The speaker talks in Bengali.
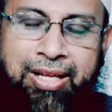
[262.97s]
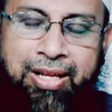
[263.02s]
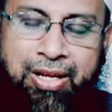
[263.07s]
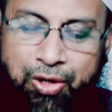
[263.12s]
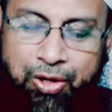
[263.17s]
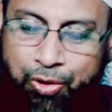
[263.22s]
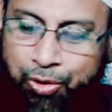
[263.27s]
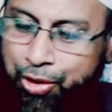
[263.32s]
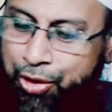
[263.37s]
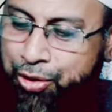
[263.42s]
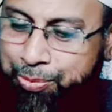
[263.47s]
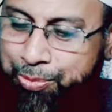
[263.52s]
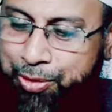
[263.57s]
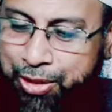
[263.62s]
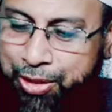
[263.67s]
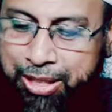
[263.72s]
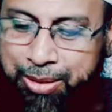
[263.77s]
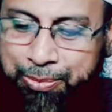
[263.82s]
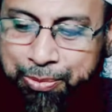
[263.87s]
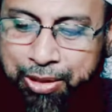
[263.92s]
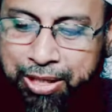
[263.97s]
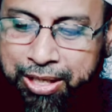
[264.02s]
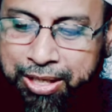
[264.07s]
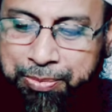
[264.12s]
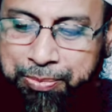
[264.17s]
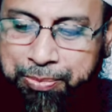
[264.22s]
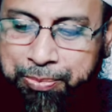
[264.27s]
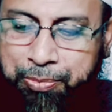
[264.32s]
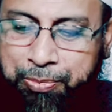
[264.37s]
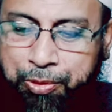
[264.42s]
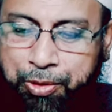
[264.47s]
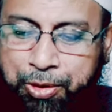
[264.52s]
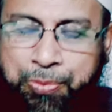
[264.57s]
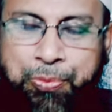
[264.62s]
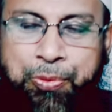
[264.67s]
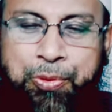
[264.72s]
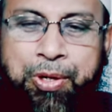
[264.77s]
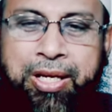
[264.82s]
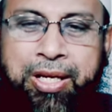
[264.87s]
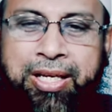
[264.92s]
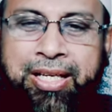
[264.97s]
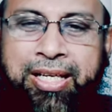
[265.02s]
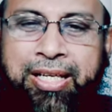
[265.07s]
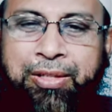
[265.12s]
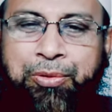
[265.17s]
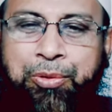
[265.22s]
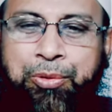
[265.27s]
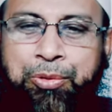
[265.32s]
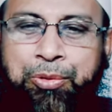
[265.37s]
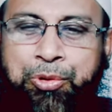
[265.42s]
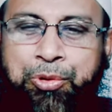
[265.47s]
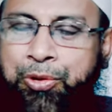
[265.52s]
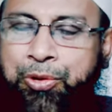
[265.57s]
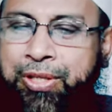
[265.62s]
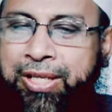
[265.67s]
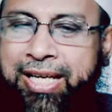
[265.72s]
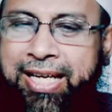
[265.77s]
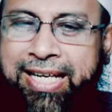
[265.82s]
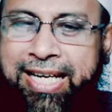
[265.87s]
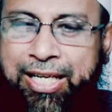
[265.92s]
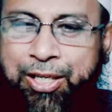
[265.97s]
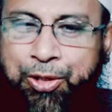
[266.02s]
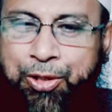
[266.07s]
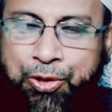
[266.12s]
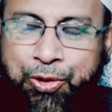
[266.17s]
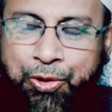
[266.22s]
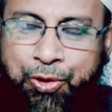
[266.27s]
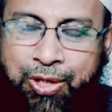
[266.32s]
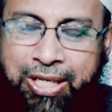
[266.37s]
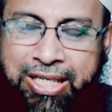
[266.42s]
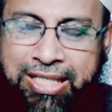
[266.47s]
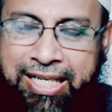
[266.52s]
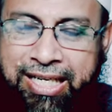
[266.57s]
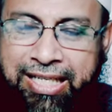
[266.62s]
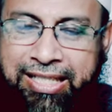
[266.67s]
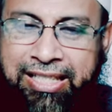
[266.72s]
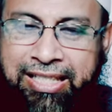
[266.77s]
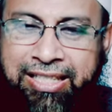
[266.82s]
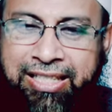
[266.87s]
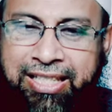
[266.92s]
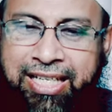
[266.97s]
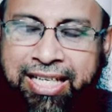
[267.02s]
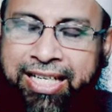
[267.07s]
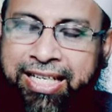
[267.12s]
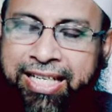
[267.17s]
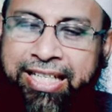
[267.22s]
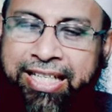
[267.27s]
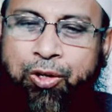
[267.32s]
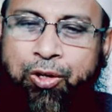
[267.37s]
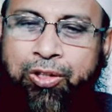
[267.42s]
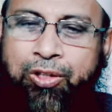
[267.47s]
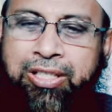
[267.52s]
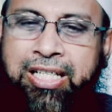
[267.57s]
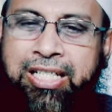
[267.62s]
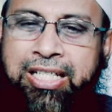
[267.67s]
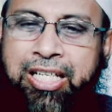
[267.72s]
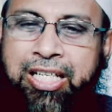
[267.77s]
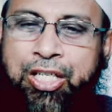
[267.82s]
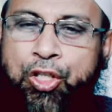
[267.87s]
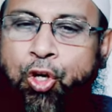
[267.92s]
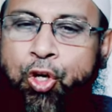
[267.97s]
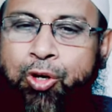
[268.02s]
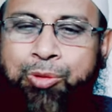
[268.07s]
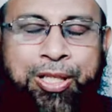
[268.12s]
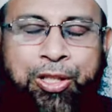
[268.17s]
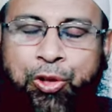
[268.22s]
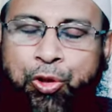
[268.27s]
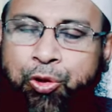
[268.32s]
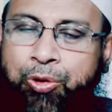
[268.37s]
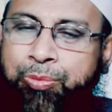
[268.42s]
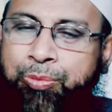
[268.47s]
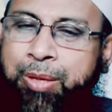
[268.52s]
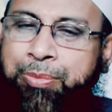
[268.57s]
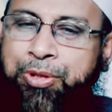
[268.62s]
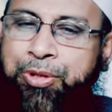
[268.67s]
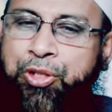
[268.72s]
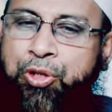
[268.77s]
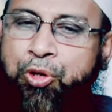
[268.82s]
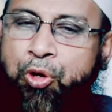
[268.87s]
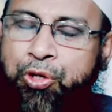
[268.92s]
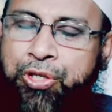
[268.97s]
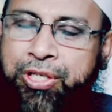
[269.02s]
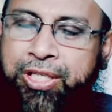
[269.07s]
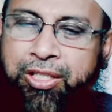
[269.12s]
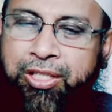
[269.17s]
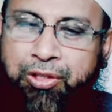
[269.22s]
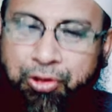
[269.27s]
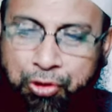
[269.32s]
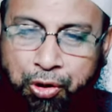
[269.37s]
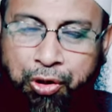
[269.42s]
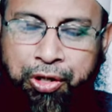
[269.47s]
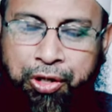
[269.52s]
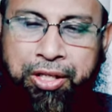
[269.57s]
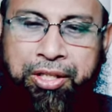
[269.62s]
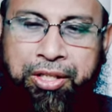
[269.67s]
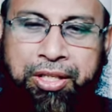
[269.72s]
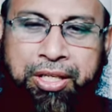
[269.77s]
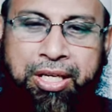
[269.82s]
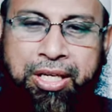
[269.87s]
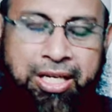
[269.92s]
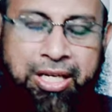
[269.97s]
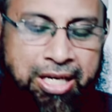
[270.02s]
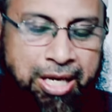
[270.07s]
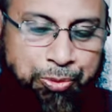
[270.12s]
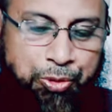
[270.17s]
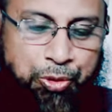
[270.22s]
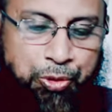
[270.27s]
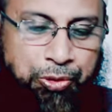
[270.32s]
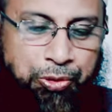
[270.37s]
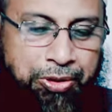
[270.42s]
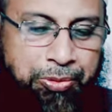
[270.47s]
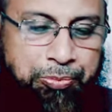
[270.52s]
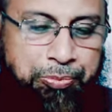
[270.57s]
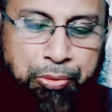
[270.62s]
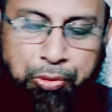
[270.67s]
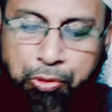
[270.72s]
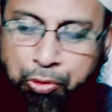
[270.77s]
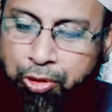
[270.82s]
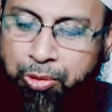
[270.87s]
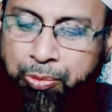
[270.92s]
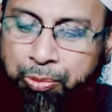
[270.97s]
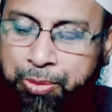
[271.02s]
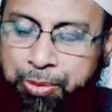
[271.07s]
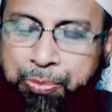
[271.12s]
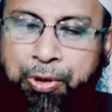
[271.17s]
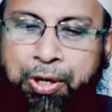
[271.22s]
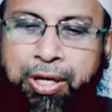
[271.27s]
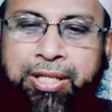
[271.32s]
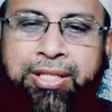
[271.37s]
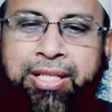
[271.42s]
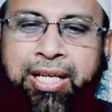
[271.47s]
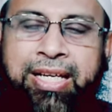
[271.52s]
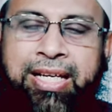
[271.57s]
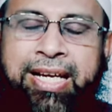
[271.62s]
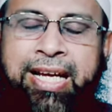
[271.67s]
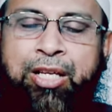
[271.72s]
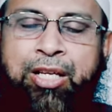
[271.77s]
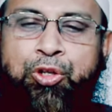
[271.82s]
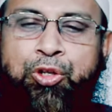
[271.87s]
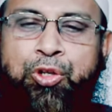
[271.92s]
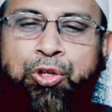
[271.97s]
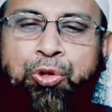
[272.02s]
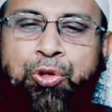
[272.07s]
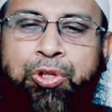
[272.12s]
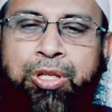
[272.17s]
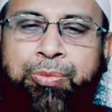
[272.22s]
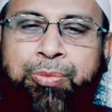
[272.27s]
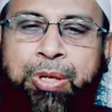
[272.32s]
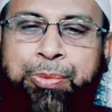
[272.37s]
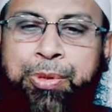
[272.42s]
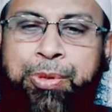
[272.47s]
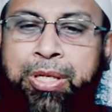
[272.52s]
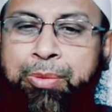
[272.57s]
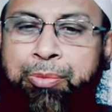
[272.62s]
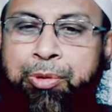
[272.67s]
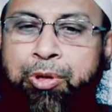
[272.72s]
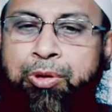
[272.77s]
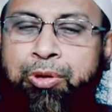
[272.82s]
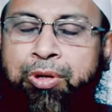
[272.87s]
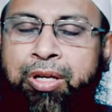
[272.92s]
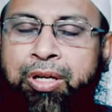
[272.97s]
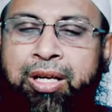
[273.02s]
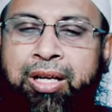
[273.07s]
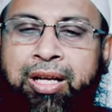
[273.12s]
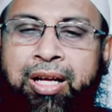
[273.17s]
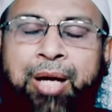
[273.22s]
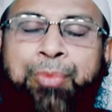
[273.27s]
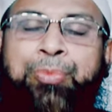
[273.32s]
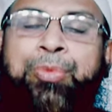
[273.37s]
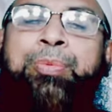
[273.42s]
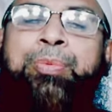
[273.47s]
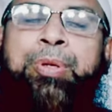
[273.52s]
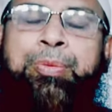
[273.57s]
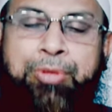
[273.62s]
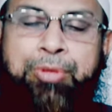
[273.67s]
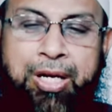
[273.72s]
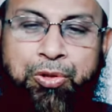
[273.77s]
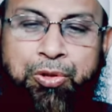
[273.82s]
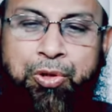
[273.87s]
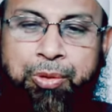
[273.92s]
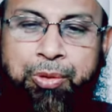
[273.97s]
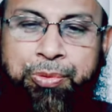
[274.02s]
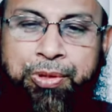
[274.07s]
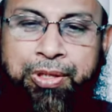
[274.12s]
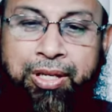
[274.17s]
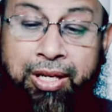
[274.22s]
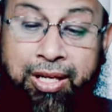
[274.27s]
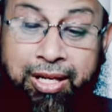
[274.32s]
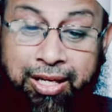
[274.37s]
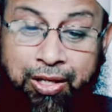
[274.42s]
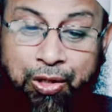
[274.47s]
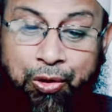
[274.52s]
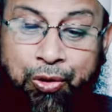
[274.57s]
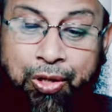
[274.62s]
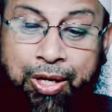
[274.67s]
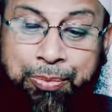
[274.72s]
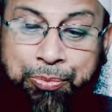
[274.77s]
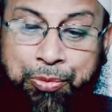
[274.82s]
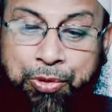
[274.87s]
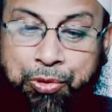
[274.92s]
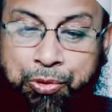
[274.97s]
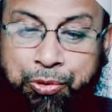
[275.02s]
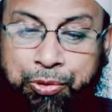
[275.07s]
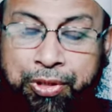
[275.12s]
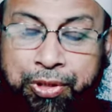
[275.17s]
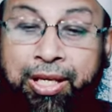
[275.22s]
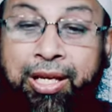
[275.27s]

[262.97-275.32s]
অনেক সময় অনেকে বলে বই পড়ে কিন্তু সত্যিকার জ্ঞান অর্জন করা যায় না এই কথাটা সর্বাত্মকভাবে সঠিক নয় আপনি যদি ভুল বই পড়েন তাহলে জ্ঞান অর্জন করতে পারবেন না বরং আপনি বিভ্রান্ত হবেন কিন্তু আপনি যদি